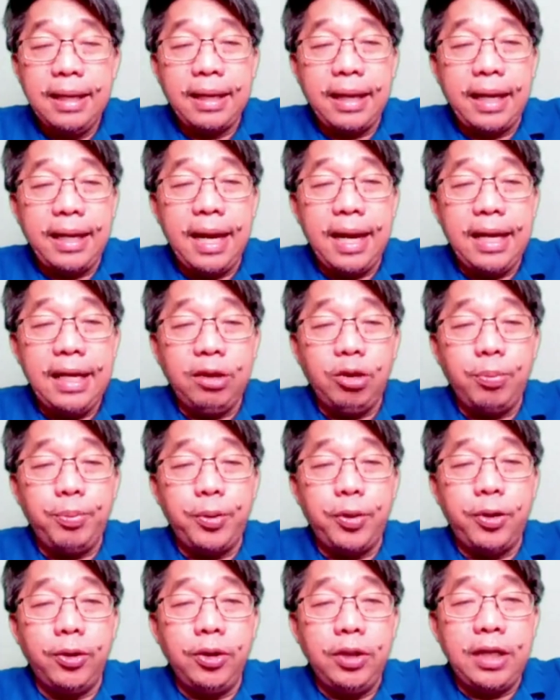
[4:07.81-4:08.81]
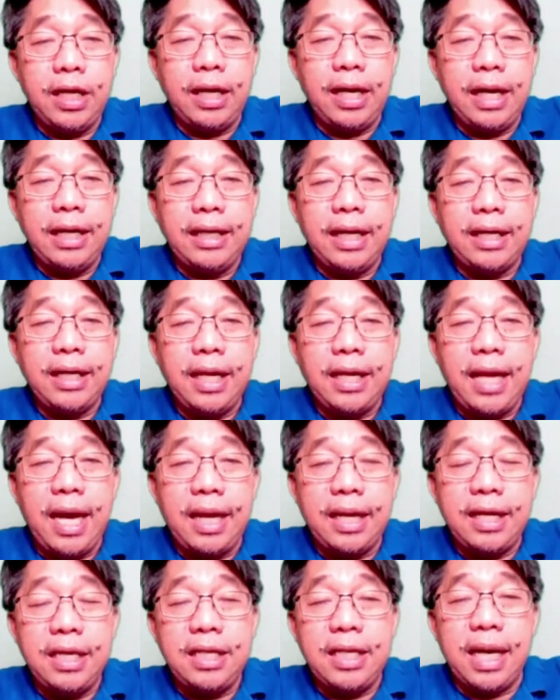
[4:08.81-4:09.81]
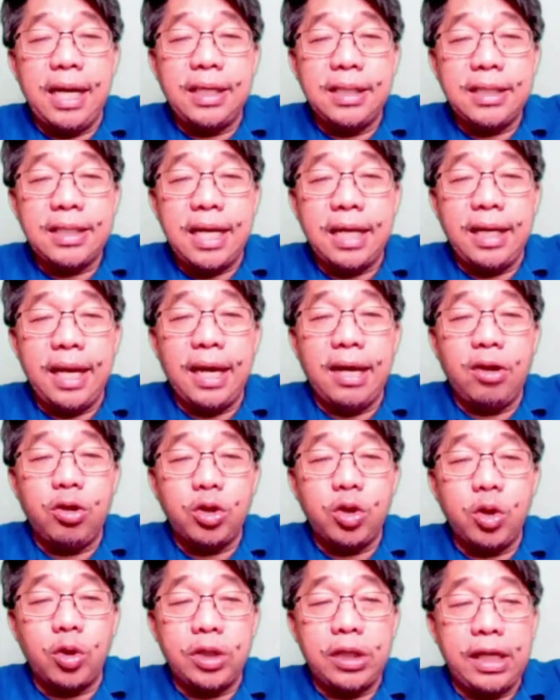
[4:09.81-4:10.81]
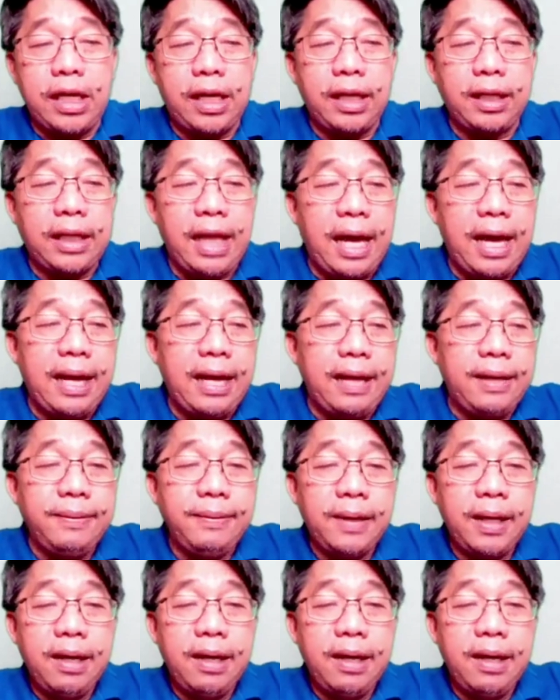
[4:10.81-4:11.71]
Kaya ito po, dyan ang nangyayari dyan sa Negros Occidental,